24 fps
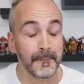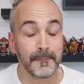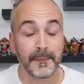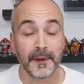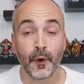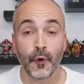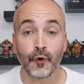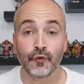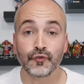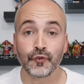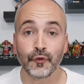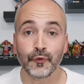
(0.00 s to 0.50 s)

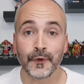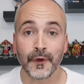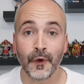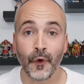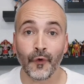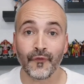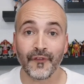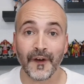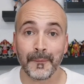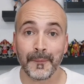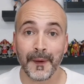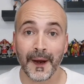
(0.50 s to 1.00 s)
mais aujourd'hui
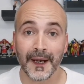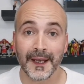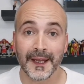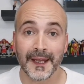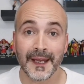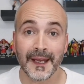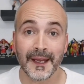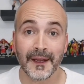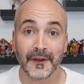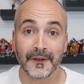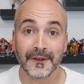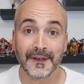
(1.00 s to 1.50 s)
on va
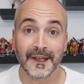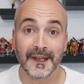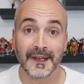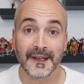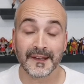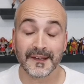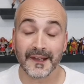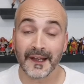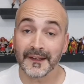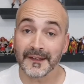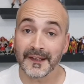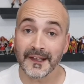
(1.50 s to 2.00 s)
parler
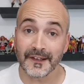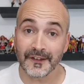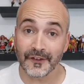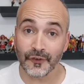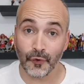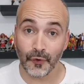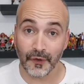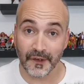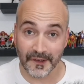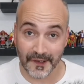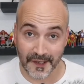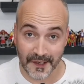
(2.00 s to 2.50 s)
des
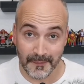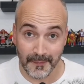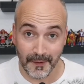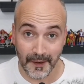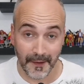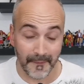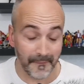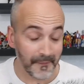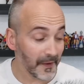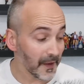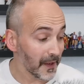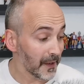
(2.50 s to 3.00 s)

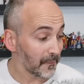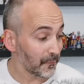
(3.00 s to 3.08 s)
indestructibles